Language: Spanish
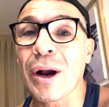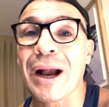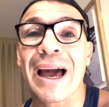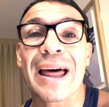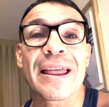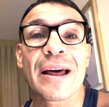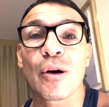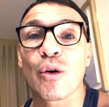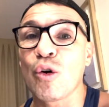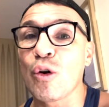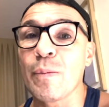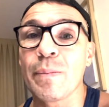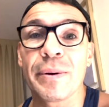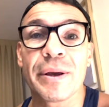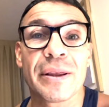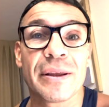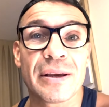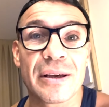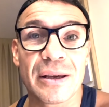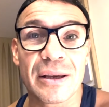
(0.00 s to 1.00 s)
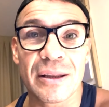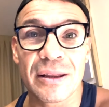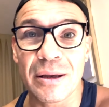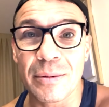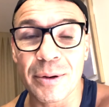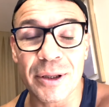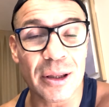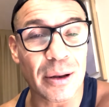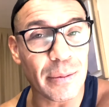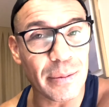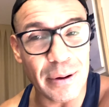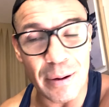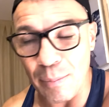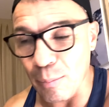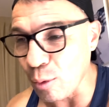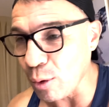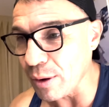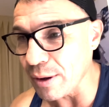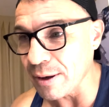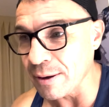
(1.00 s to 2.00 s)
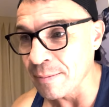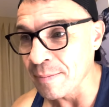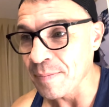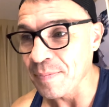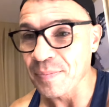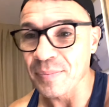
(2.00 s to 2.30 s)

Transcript: cada golpe de, de puede